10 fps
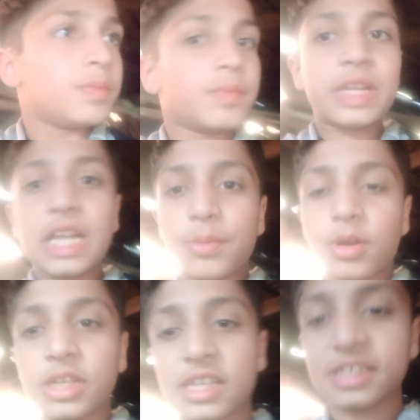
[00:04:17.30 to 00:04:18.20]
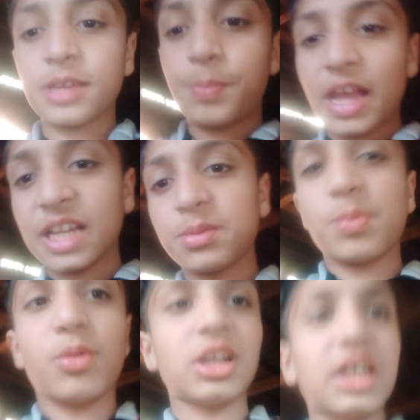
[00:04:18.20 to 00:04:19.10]
मैंने आपको जैसे कि पहले
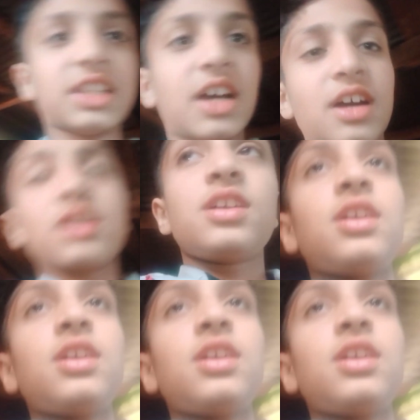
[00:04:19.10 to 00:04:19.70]
भी बोला था